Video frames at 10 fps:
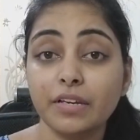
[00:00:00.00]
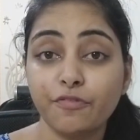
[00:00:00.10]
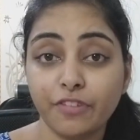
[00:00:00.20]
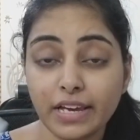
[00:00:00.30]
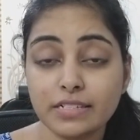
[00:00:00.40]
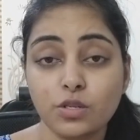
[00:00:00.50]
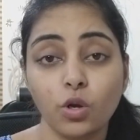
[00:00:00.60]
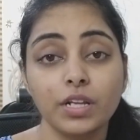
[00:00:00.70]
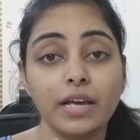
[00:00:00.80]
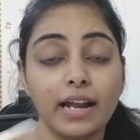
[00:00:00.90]

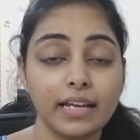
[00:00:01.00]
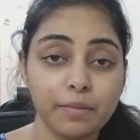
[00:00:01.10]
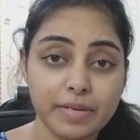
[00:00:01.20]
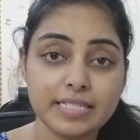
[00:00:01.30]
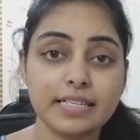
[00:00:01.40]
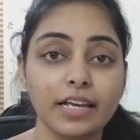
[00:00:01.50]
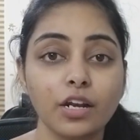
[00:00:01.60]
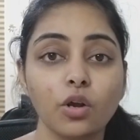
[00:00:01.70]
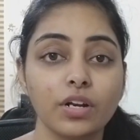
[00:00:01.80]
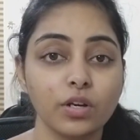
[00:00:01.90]
ఫేస్లోని అలాగే మీ
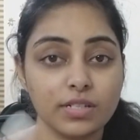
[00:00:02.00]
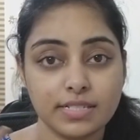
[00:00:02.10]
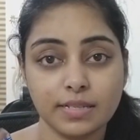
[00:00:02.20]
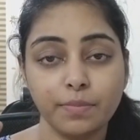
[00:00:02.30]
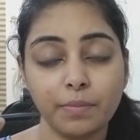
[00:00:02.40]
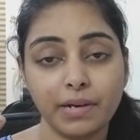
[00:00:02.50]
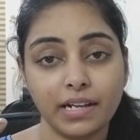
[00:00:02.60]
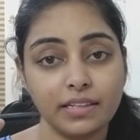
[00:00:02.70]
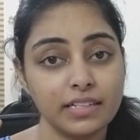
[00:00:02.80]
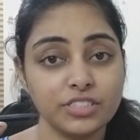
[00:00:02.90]
స్కిన్లోని ఒక శిబం అనేది